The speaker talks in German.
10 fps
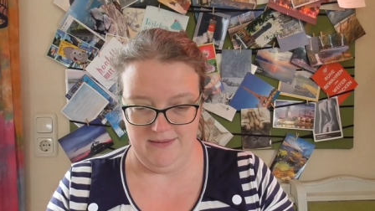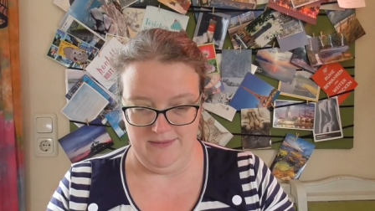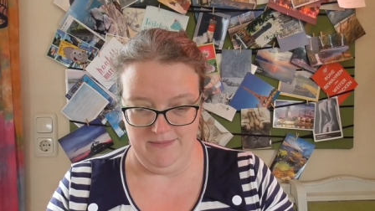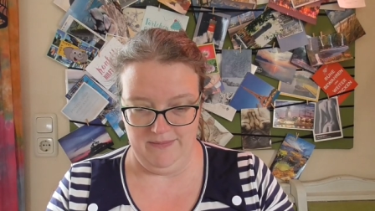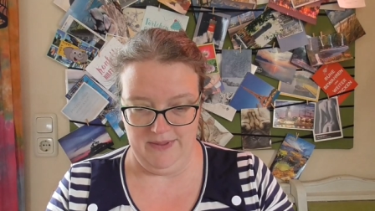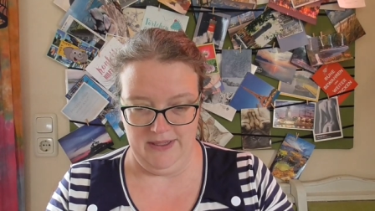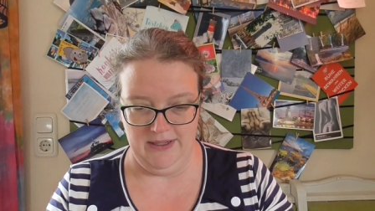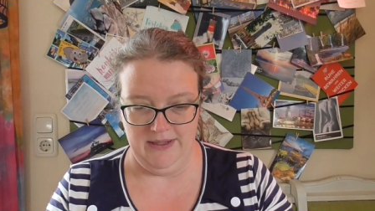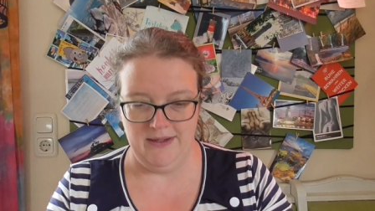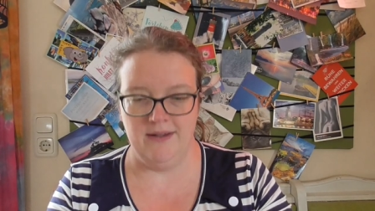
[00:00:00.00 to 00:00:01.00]
Ähm,
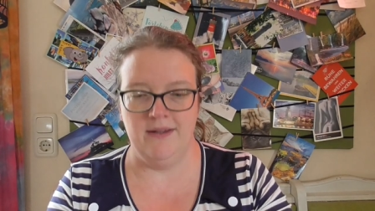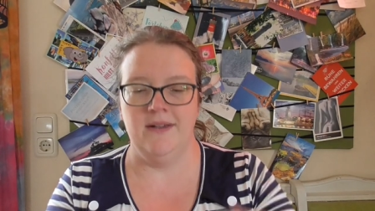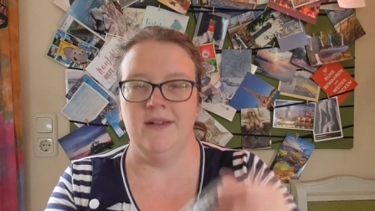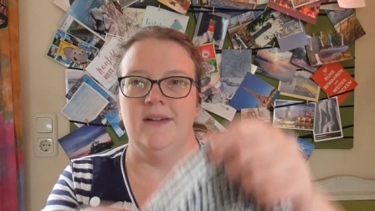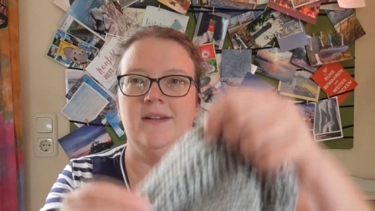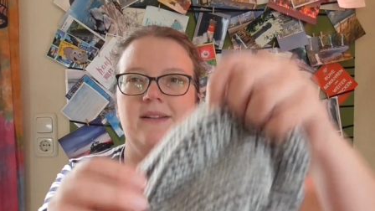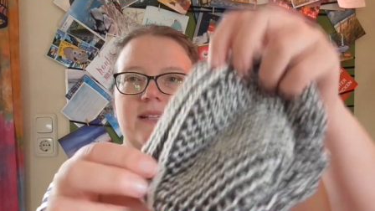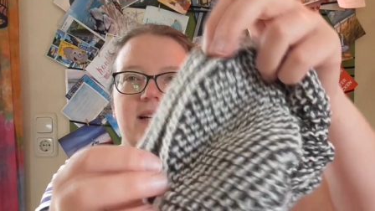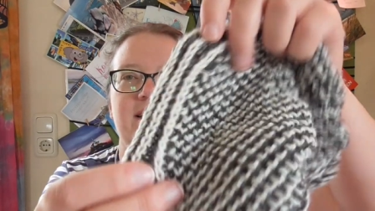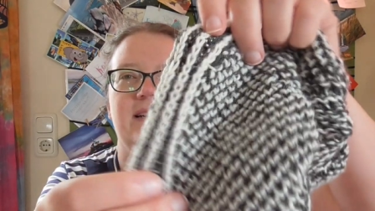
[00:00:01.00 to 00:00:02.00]

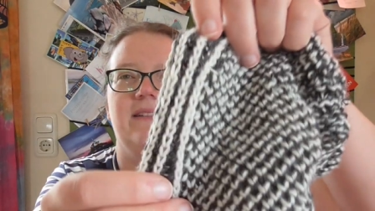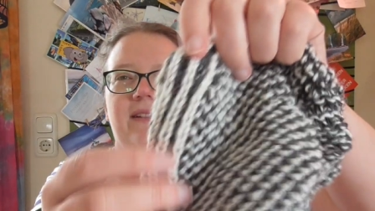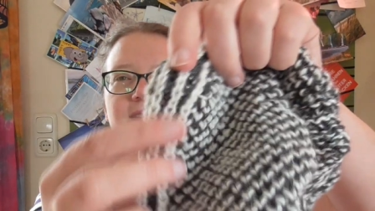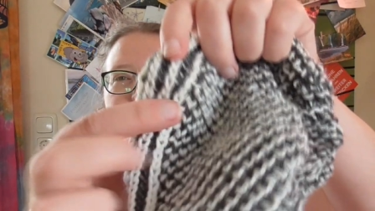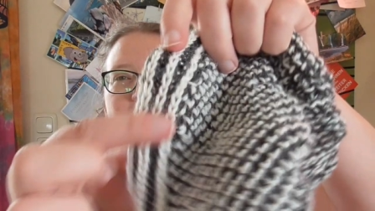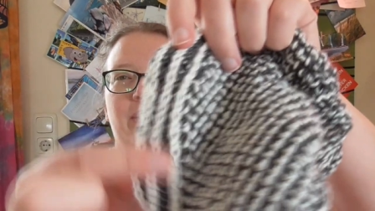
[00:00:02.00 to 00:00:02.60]
das Einzige, was